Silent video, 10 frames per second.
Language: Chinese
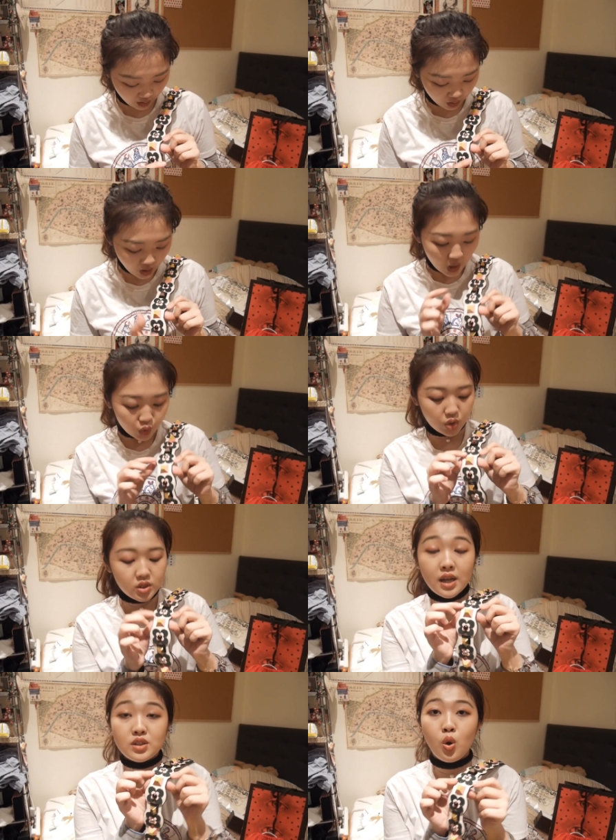条？主
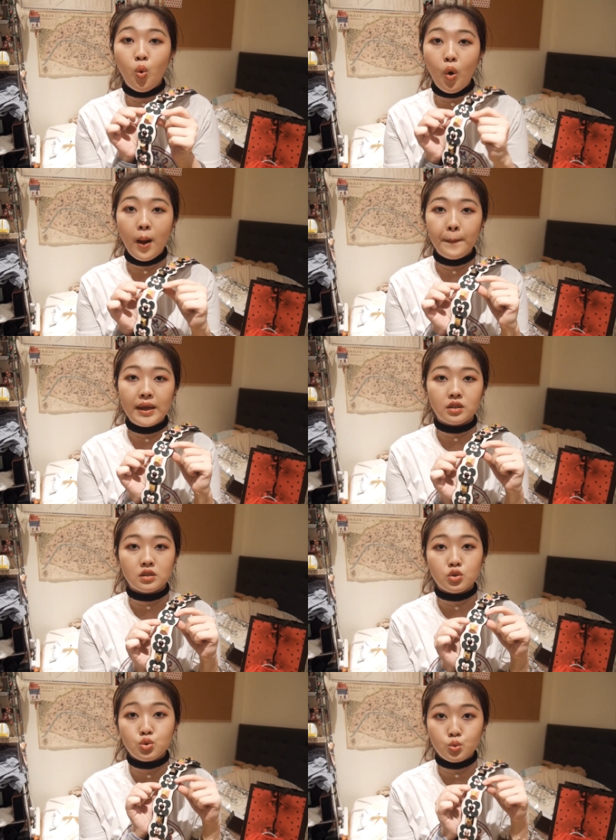要是它这花瓣
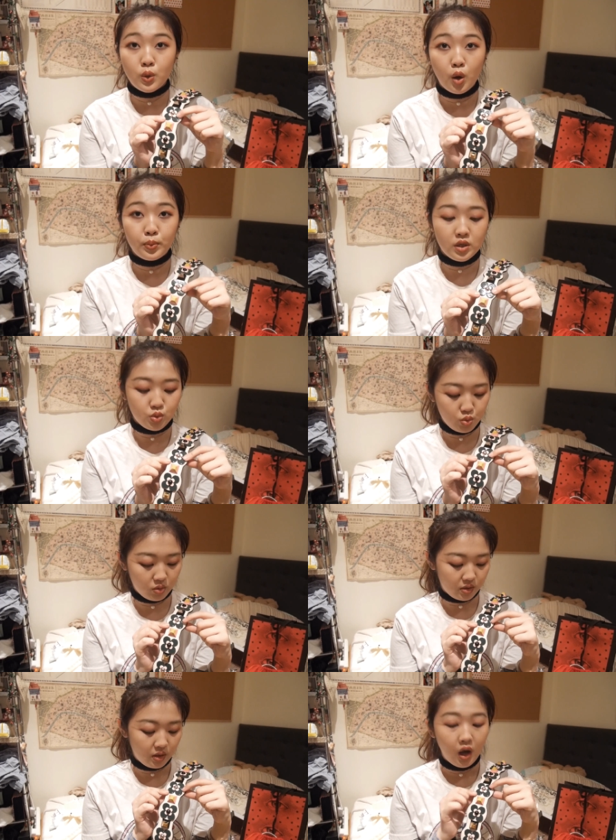呢是塑料片
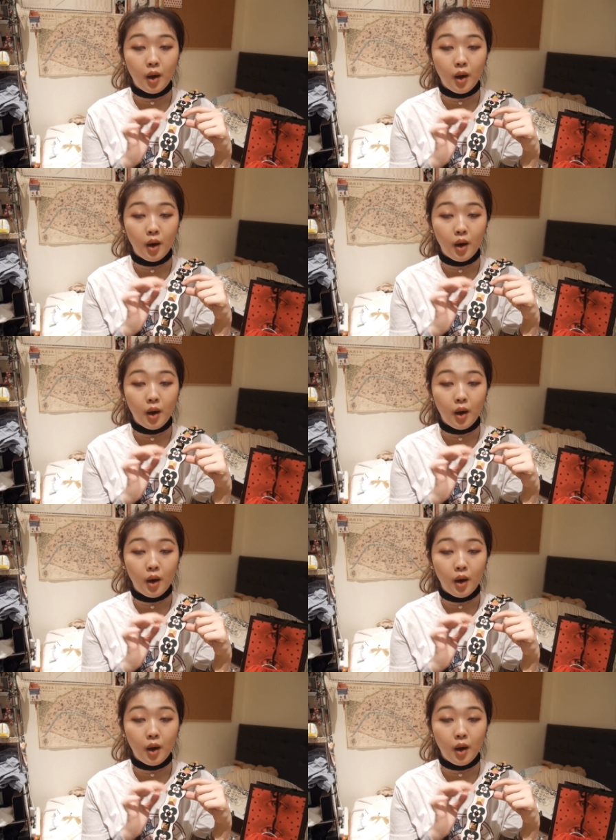做的。